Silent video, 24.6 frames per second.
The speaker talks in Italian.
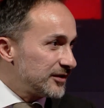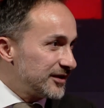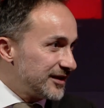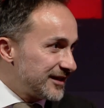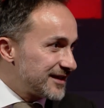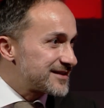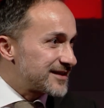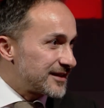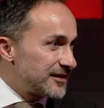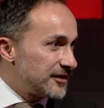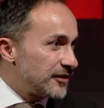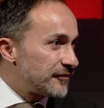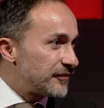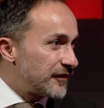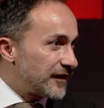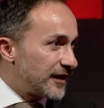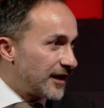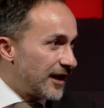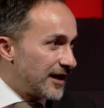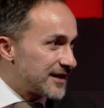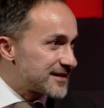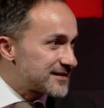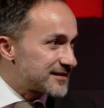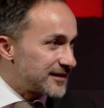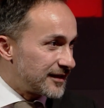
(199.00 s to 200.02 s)
quindi che
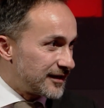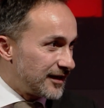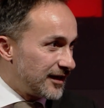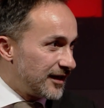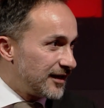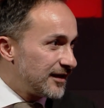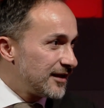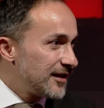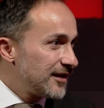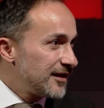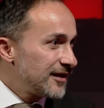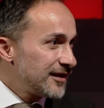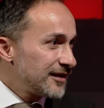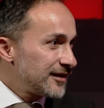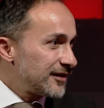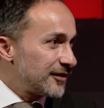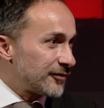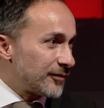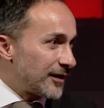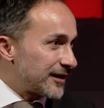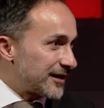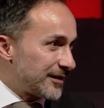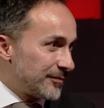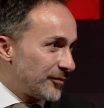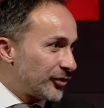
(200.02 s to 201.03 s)
significa essere in
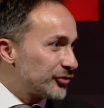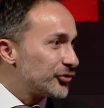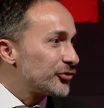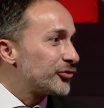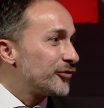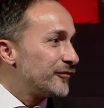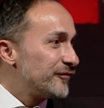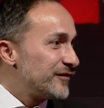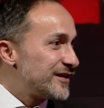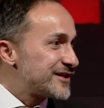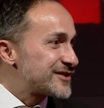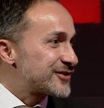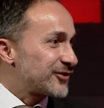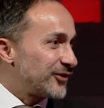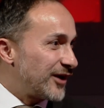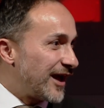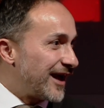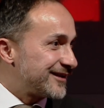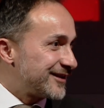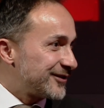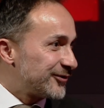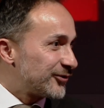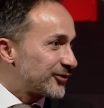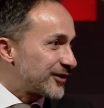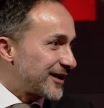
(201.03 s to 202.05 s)
qualche modo
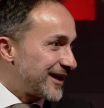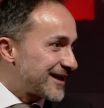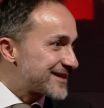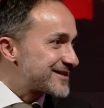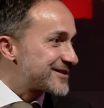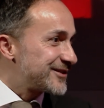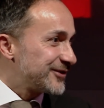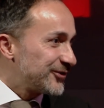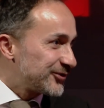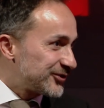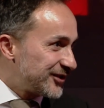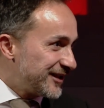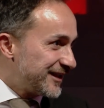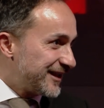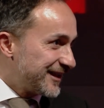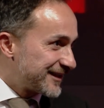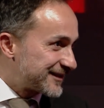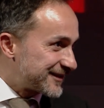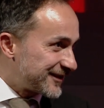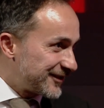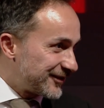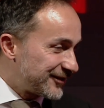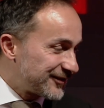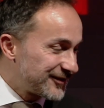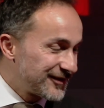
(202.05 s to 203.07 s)
convenzionati col classico
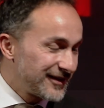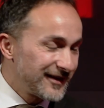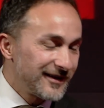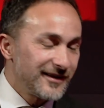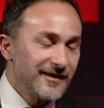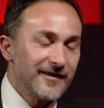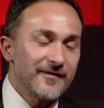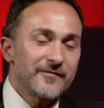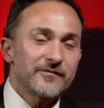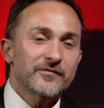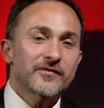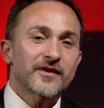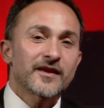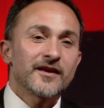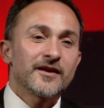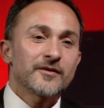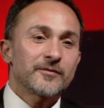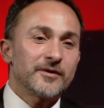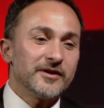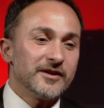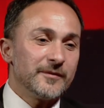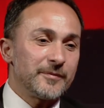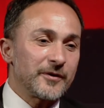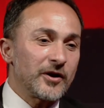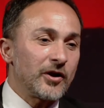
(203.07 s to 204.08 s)
ticket, no?
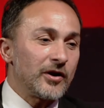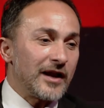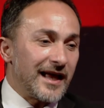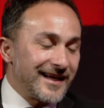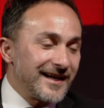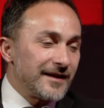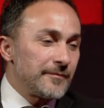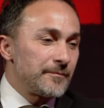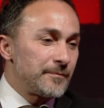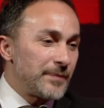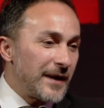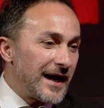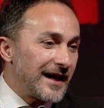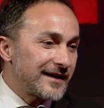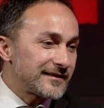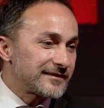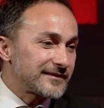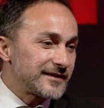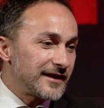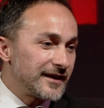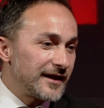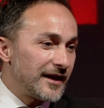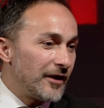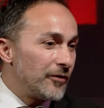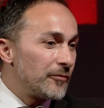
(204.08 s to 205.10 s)
Quindi però la gran
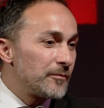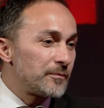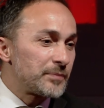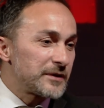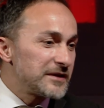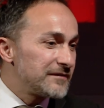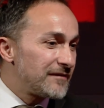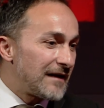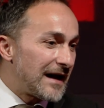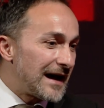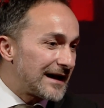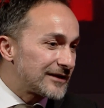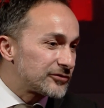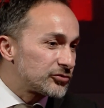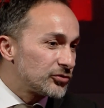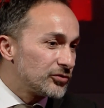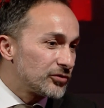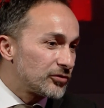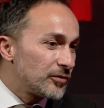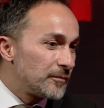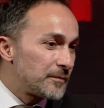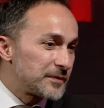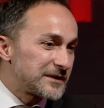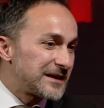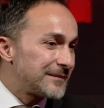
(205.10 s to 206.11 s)
parte è un privato
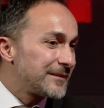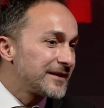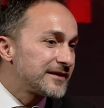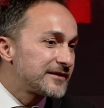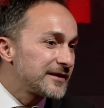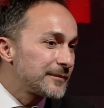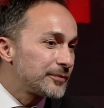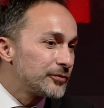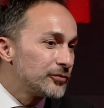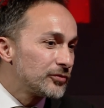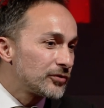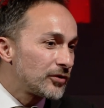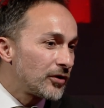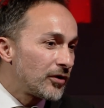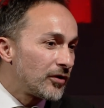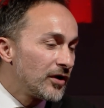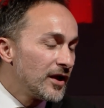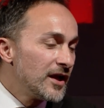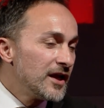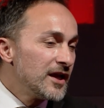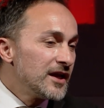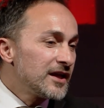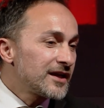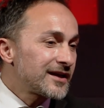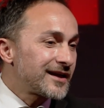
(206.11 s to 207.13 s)
completamente puro
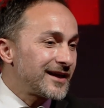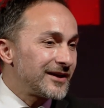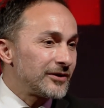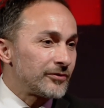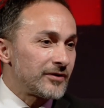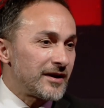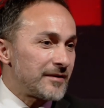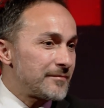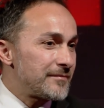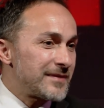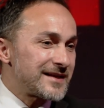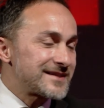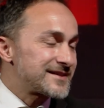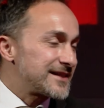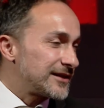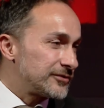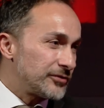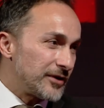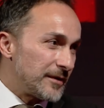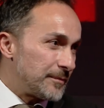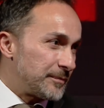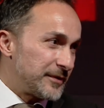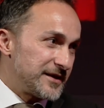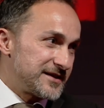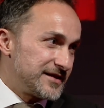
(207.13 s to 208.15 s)
che non è mai
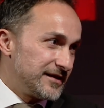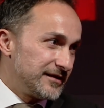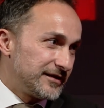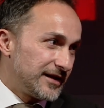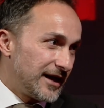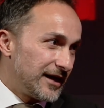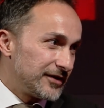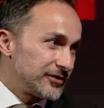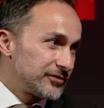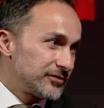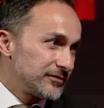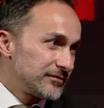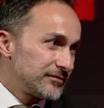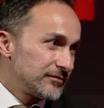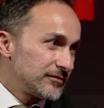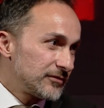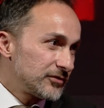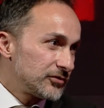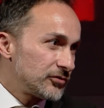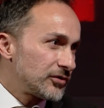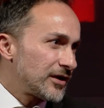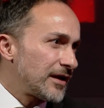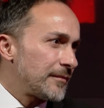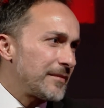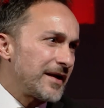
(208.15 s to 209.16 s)
stato rappresentato
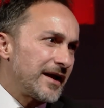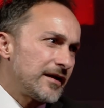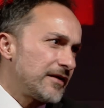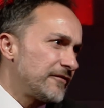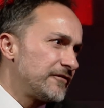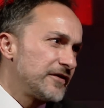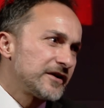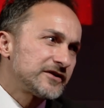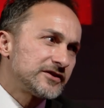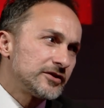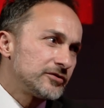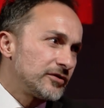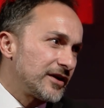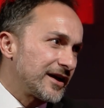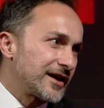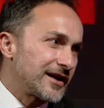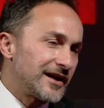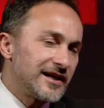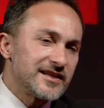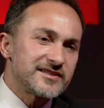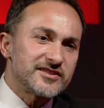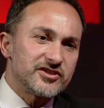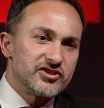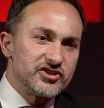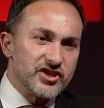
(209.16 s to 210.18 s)
non ha mai avvertito
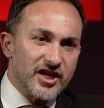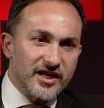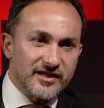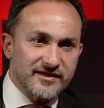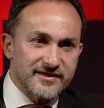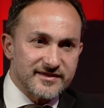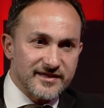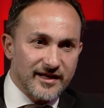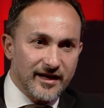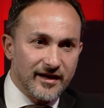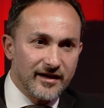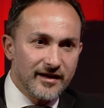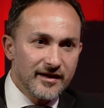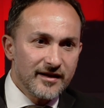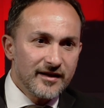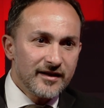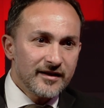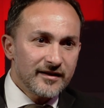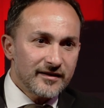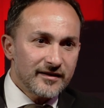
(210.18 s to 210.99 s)
neanche l'esigenza